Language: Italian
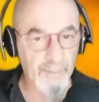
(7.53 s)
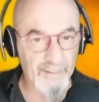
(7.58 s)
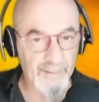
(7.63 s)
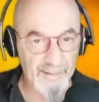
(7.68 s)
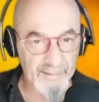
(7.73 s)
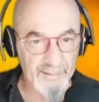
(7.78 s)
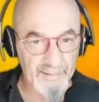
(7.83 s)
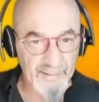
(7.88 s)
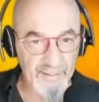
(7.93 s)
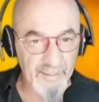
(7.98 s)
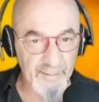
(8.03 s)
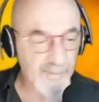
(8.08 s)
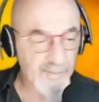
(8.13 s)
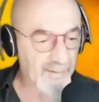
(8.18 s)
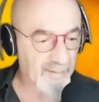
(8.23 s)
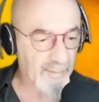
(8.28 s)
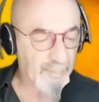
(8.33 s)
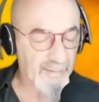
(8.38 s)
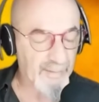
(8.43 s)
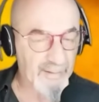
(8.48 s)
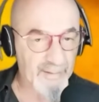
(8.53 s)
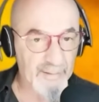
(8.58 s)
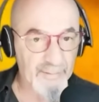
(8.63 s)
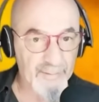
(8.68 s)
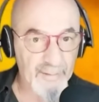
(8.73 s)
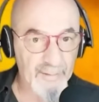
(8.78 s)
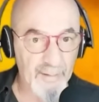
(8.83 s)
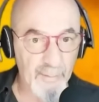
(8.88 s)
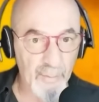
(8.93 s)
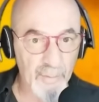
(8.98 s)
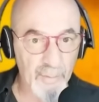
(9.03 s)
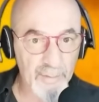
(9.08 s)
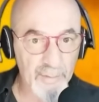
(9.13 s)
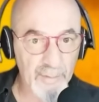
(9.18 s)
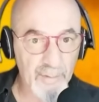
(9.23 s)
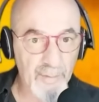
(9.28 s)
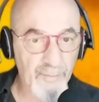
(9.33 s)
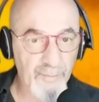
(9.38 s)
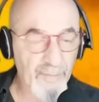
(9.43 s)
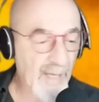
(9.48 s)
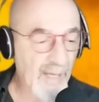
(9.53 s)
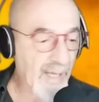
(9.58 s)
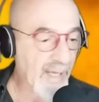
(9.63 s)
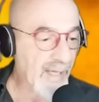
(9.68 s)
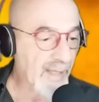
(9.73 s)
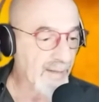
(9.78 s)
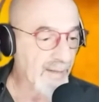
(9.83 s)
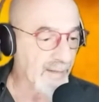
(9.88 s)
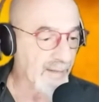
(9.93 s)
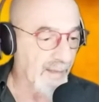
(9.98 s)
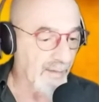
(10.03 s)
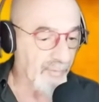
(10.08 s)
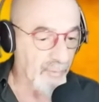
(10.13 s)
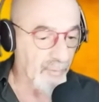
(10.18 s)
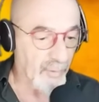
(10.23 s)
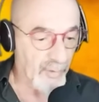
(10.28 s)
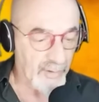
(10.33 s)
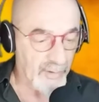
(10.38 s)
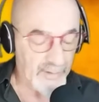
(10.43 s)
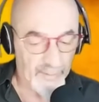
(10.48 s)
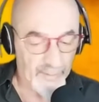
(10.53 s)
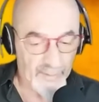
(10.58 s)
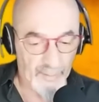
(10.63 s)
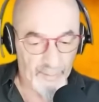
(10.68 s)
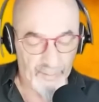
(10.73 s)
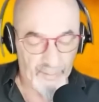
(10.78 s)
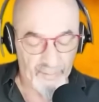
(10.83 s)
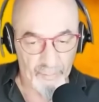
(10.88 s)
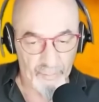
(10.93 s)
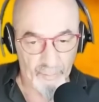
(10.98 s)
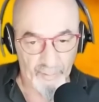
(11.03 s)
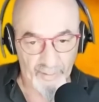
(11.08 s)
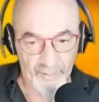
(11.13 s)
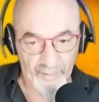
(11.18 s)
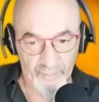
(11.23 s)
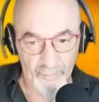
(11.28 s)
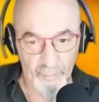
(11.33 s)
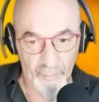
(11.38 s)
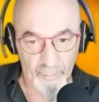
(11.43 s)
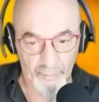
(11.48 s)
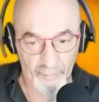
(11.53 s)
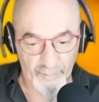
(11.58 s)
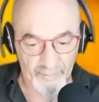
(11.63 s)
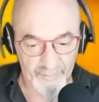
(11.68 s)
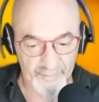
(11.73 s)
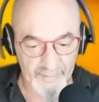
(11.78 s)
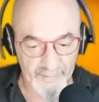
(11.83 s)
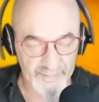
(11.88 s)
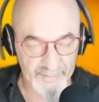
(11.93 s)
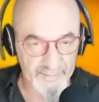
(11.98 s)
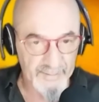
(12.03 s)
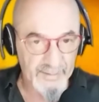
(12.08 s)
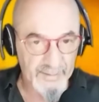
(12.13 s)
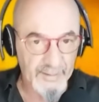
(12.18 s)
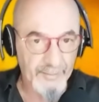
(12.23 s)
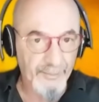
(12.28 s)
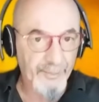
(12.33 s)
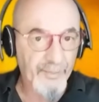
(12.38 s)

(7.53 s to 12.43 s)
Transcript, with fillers: paradigmi interpretativi del mondo, talvolta per le persone che sono in una fase